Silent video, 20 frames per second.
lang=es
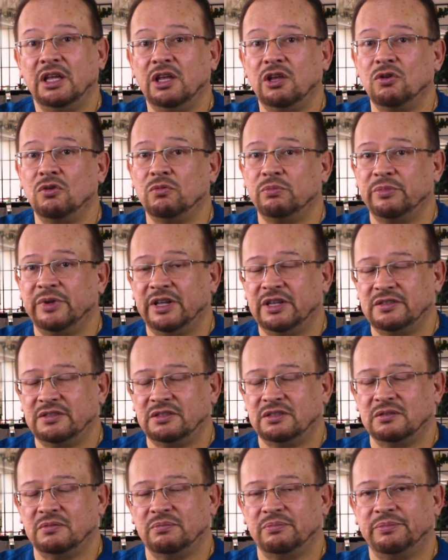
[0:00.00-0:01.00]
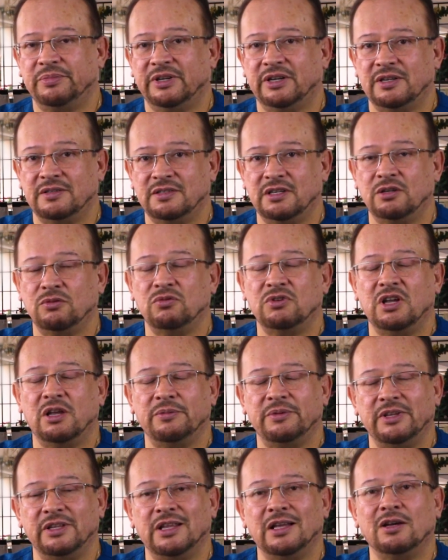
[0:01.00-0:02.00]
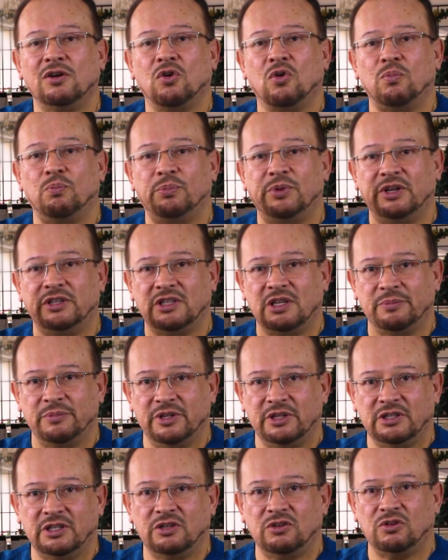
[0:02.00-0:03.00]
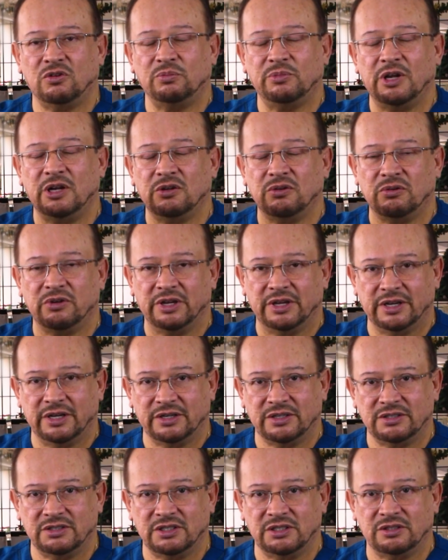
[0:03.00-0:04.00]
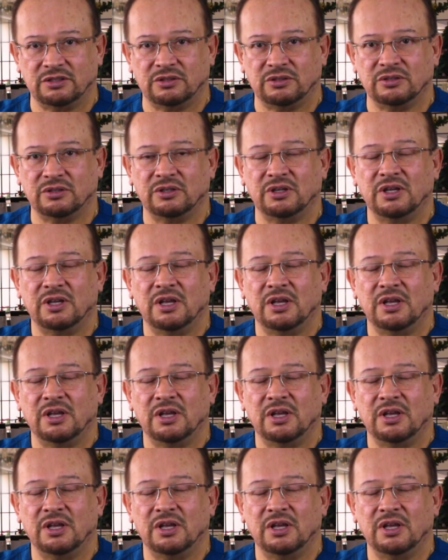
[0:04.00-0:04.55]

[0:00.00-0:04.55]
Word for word: y un mes para hacer una vida completamente normal con ejercicio.